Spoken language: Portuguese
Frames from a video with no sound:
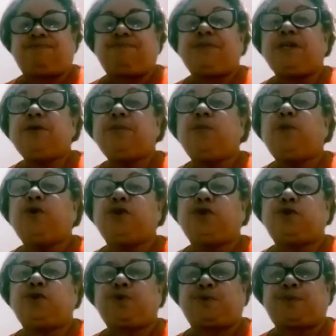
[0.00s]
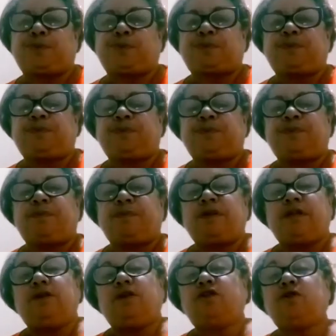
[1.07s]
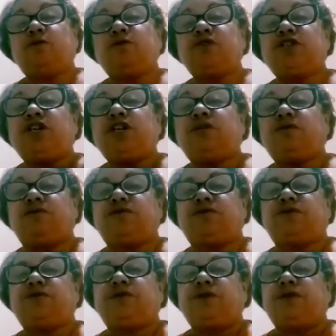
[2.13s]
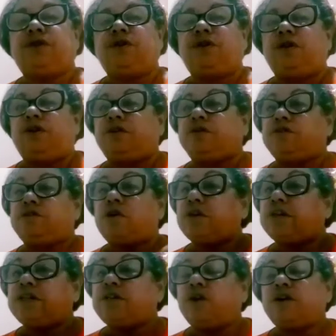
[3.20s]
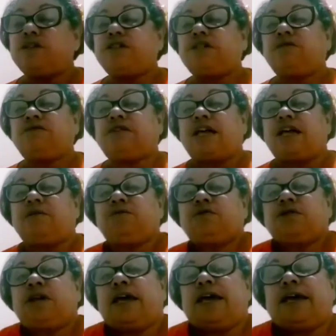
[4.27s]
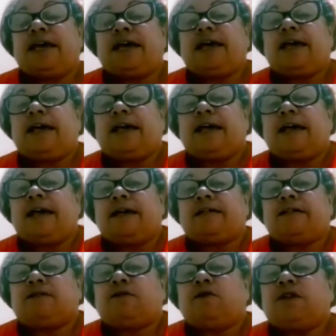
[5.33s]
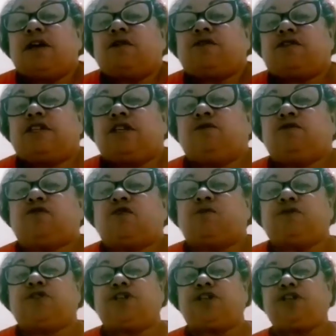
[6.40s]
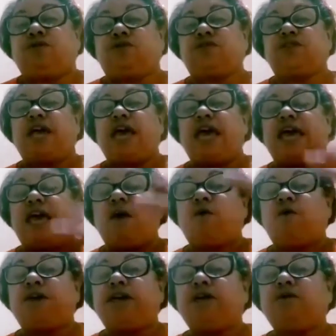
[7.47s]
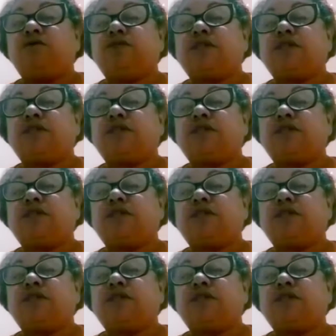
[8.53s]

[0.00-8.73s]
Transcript: E muito. Nós somos ricos. Só que nós não temos. É... Quando eu digo somos ricos, é o ricos